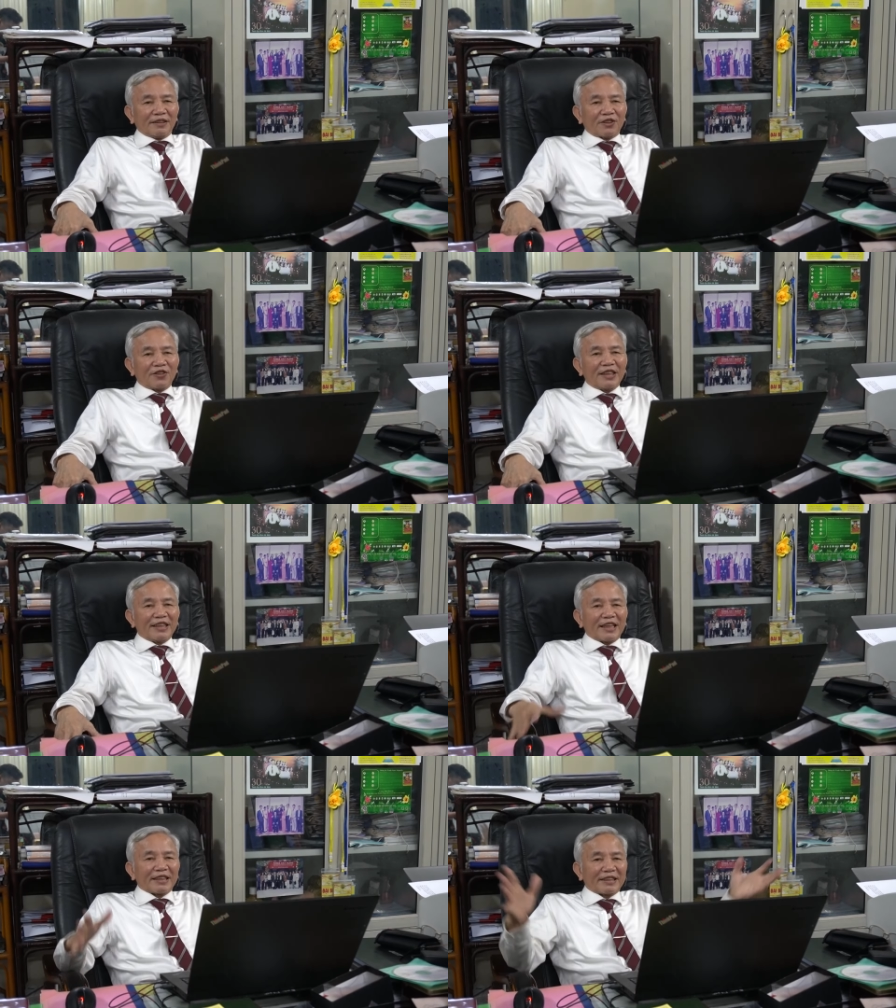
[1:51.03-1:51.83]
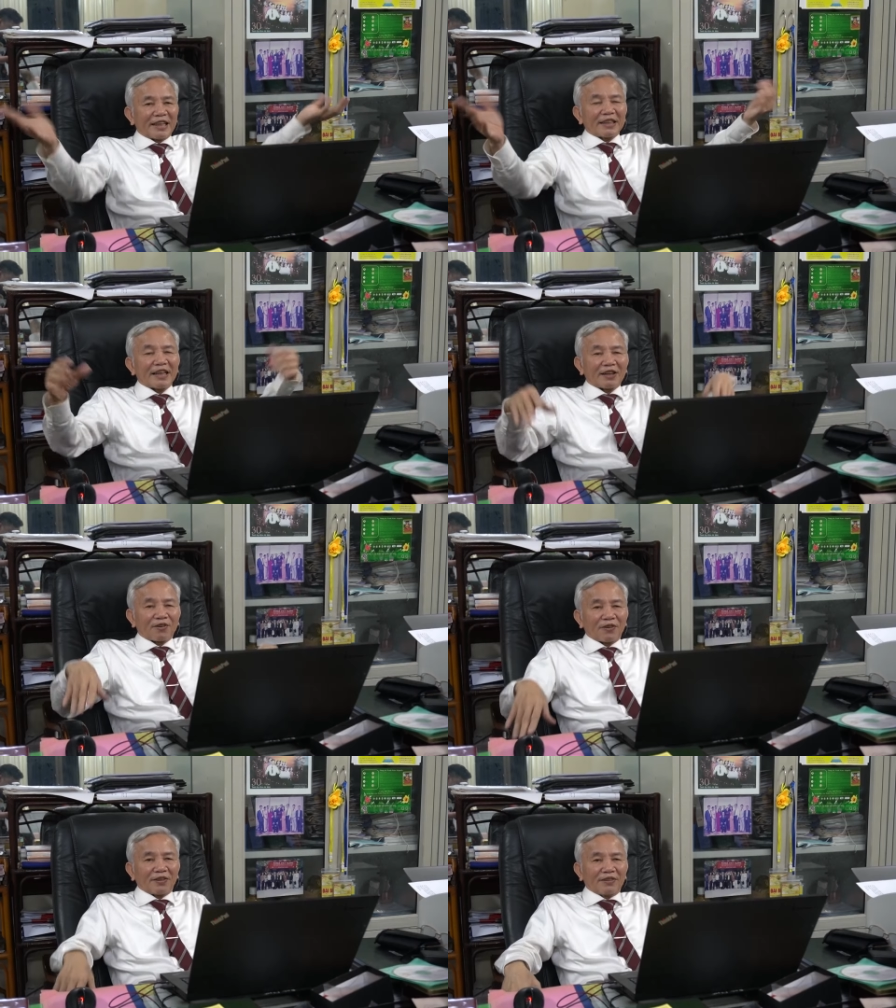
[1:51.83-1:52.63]
họ nghĩ rằng chết là
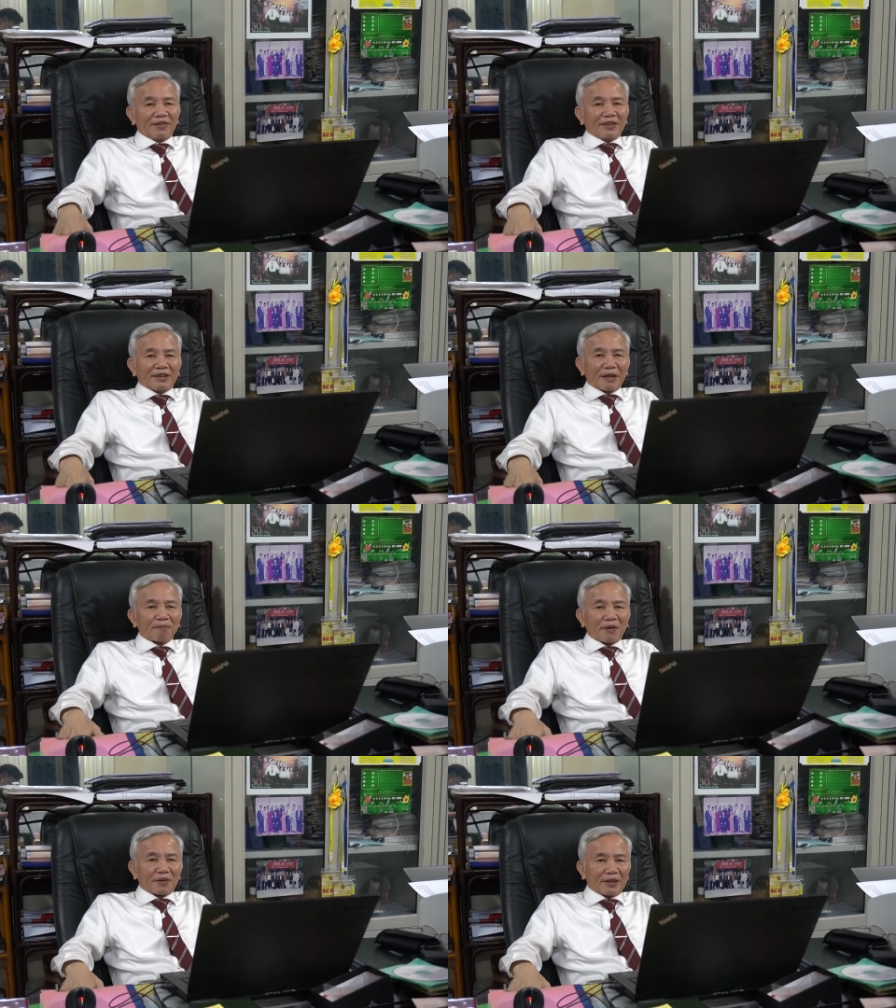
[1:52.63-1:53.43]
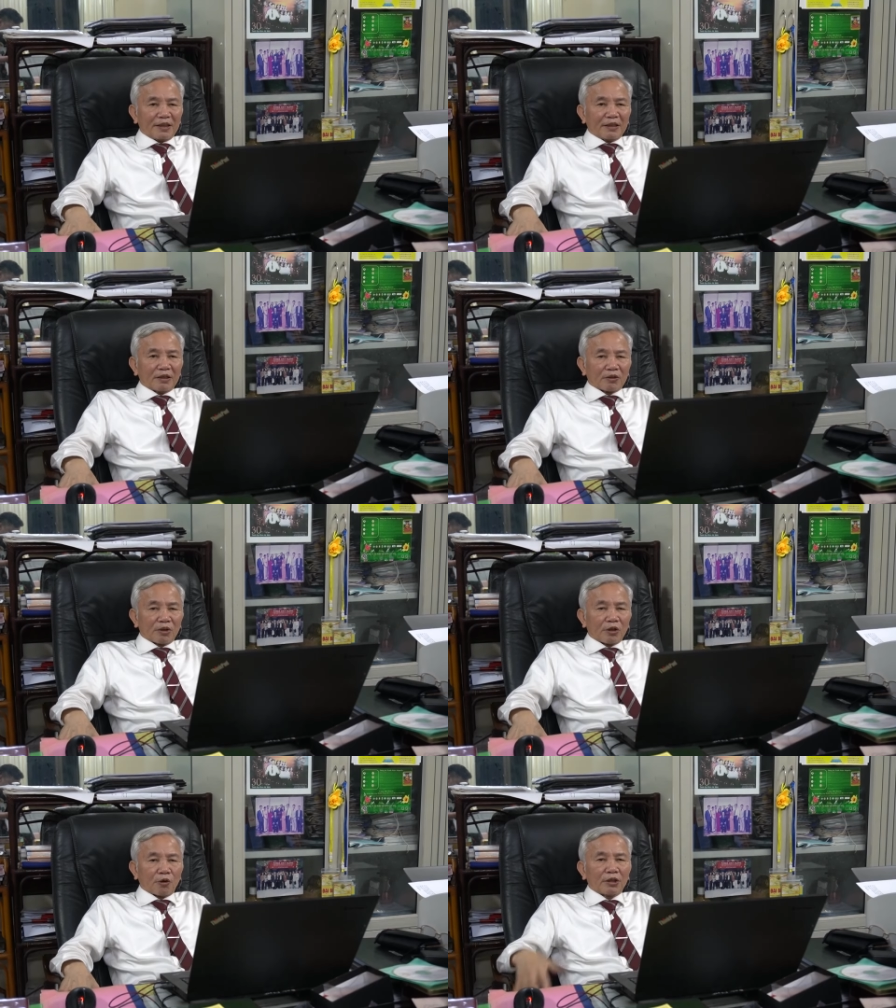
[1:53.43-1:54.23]
còn chấp vào cái
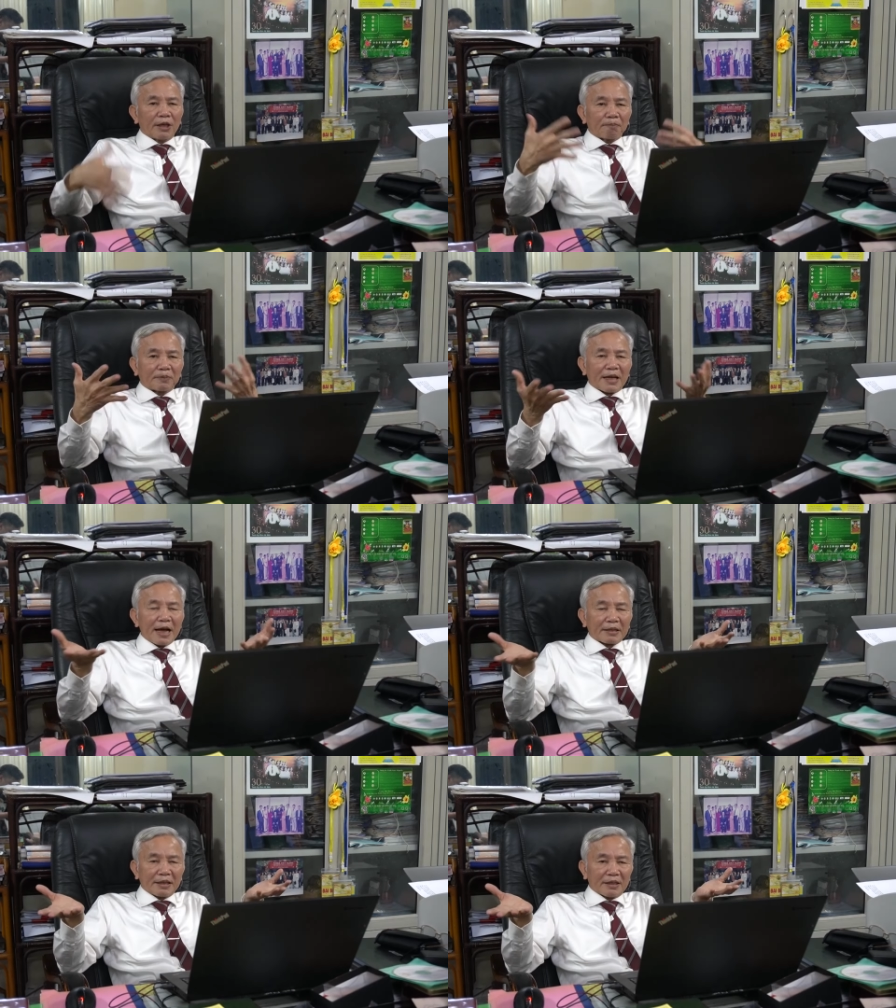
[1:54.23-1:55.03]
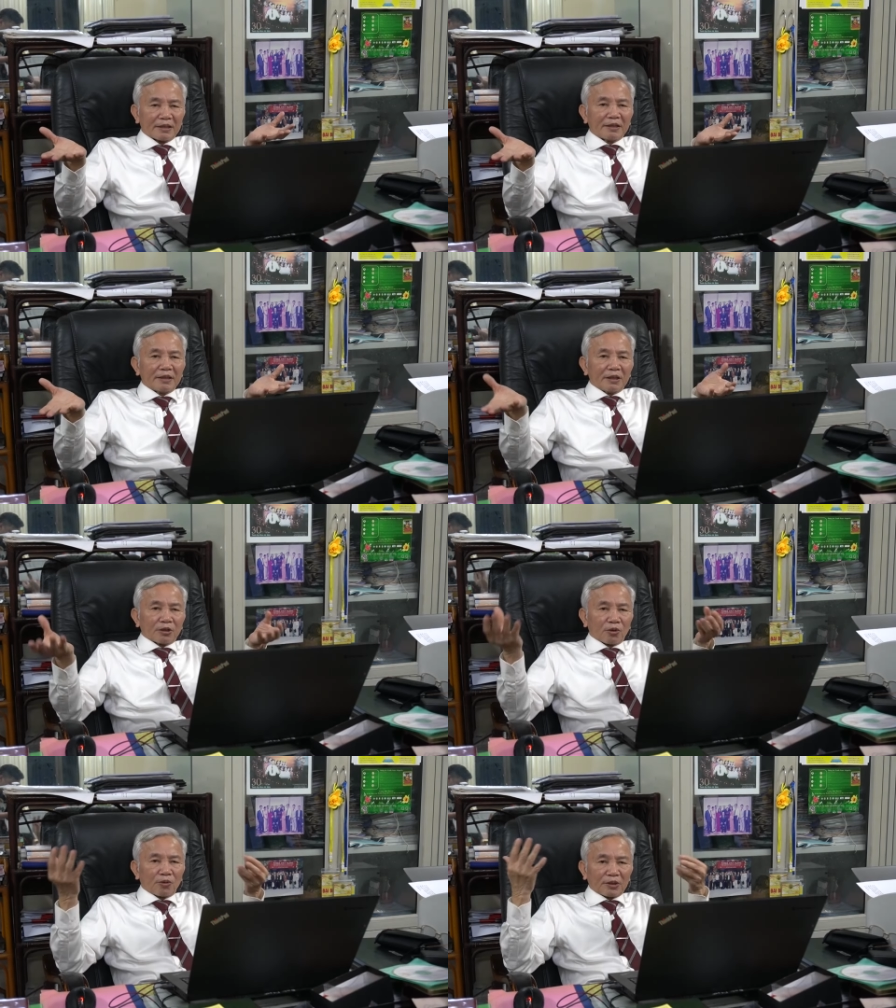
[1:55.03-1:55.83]
họ ướp xác nhá
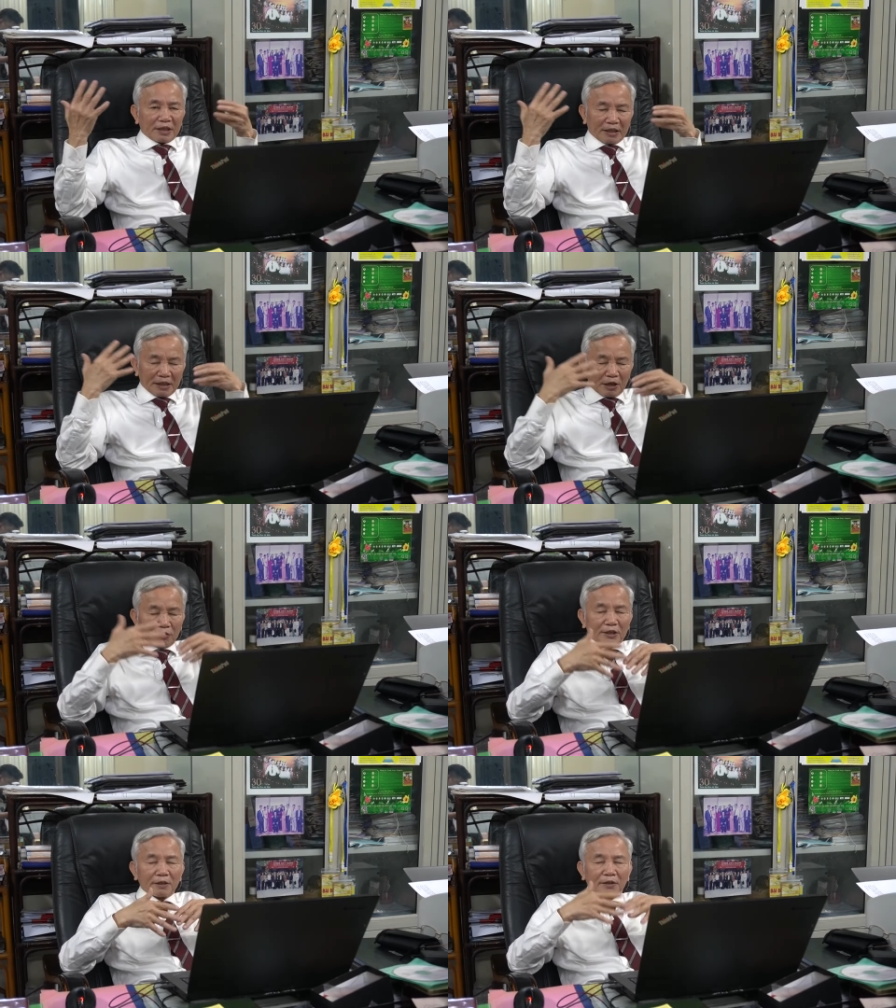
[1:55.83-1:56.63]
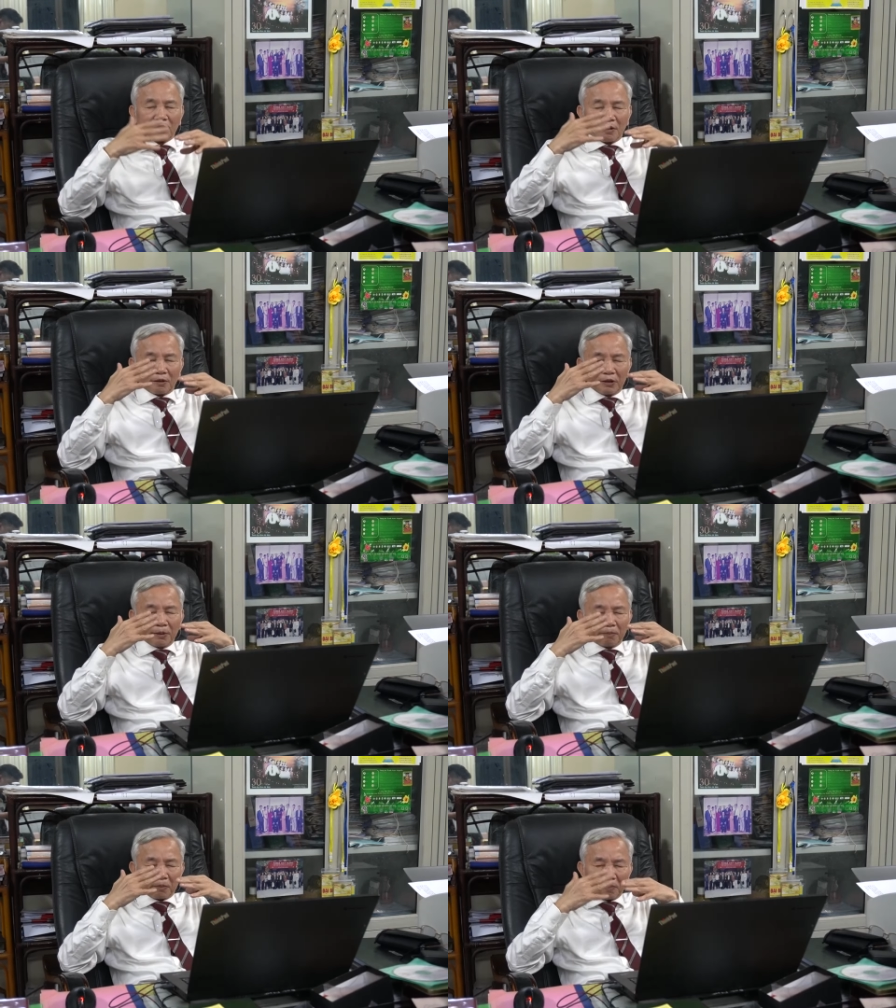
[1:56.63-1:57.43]
cho nó thật nhiều chết được
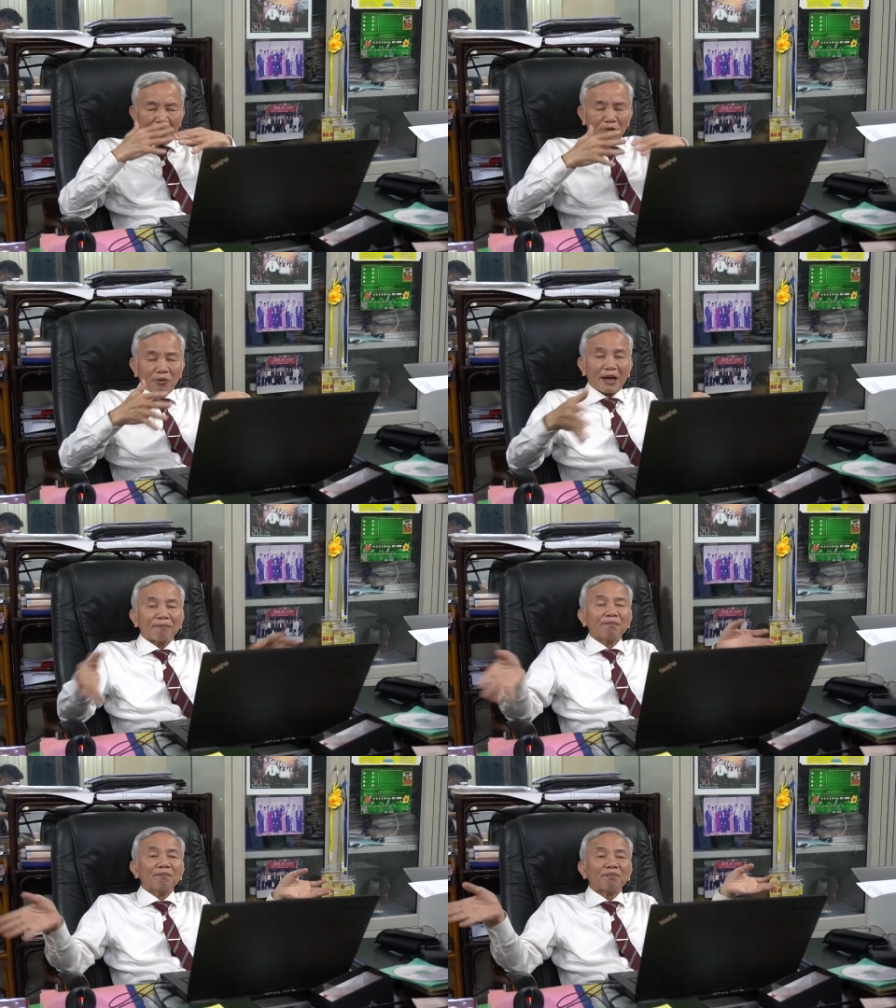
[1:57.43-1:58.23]
ướp được bao nhiêu năm